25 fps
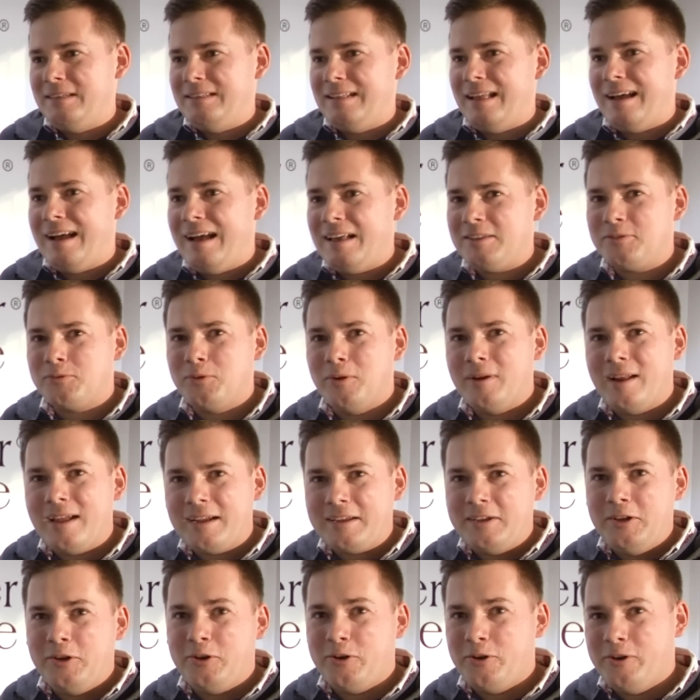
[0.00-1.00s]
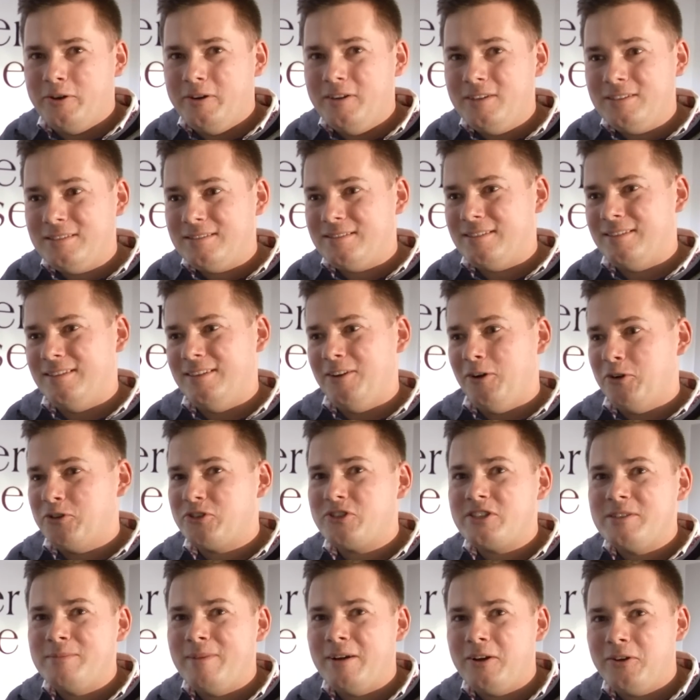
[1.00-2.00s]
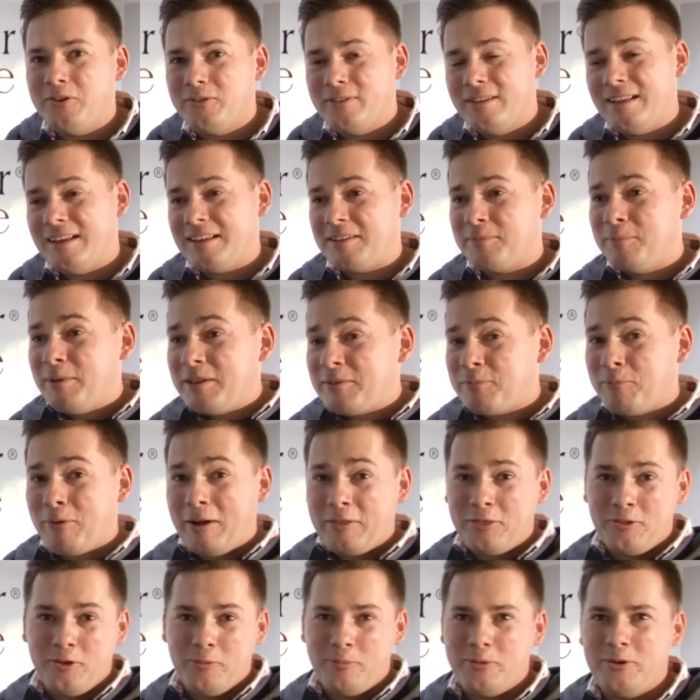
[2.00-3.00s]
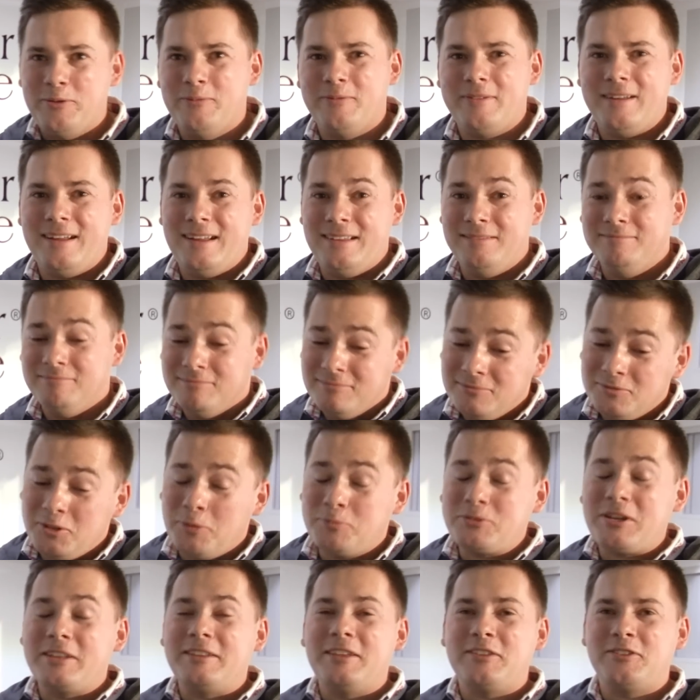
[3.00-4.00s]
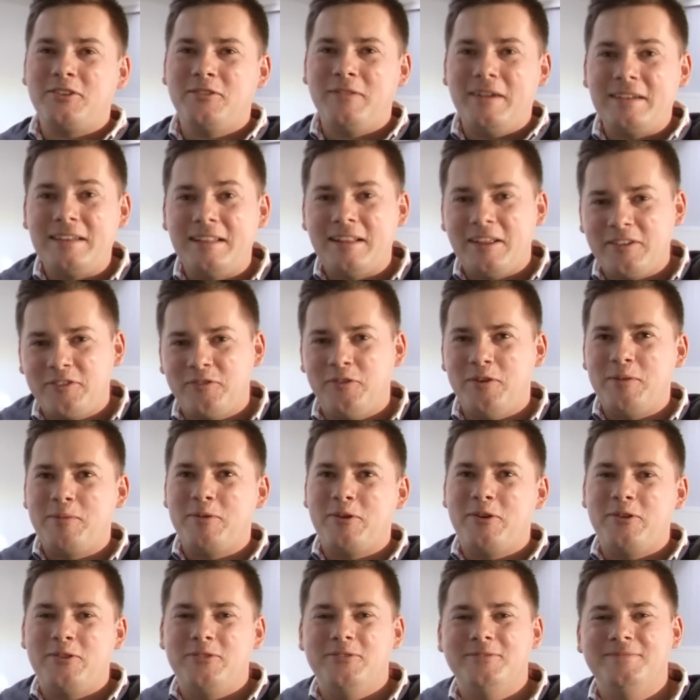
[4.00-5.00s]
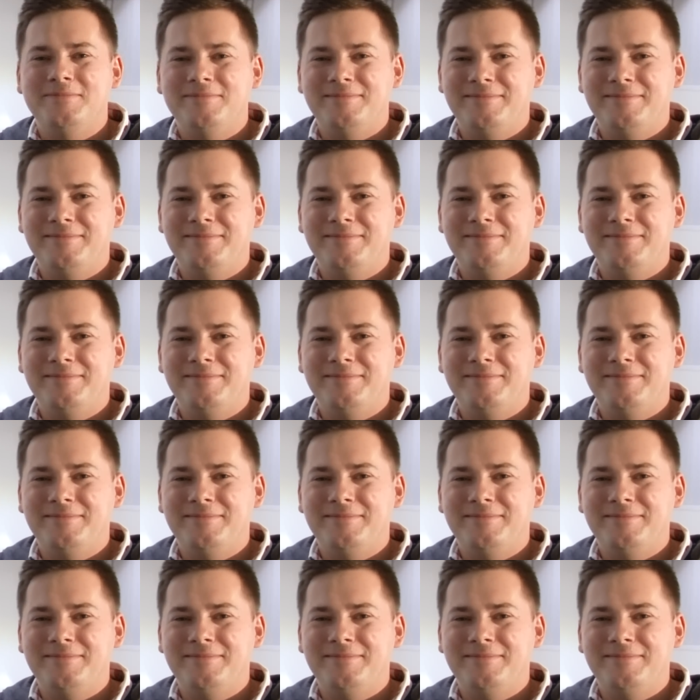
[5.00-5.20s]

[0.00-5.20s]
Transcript: i na hasło Lucky Horse e, otrzyma od nas bezpłatną próbkę do przetestowania na swoim koniu.